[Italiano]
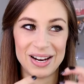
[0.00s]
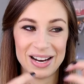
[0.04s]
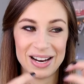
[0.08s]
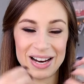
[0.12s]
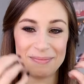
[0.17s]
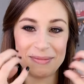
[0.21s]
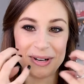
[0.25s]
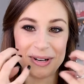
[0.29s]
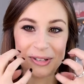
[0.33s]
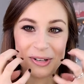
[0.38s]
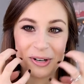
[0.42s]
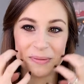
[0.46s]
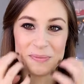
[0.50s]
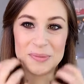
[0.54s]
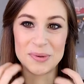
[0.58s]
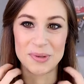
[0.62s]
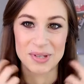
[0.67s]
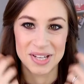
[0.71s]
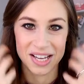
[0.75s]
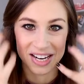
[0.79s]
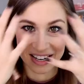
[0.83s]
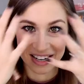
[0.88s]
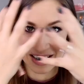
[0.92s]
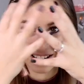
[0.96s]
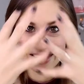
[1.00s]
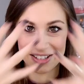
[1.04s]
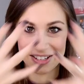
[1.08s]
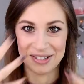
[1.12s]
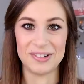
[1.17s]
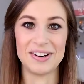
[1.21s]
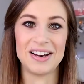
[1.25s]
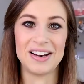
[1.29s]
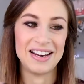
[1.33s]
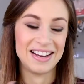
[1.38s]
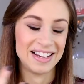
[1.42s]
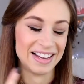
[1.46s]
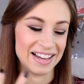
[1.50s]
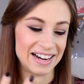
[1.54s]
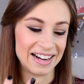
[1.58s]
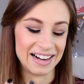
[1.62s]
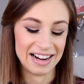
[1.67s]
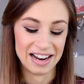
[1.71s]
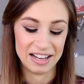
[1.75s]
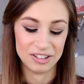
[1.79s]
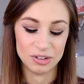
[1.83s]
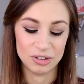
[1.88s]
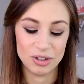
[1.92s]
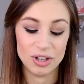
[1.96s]
le labbra sono più chiare del resto
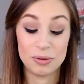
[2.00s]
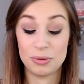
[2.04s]
dell'incarnato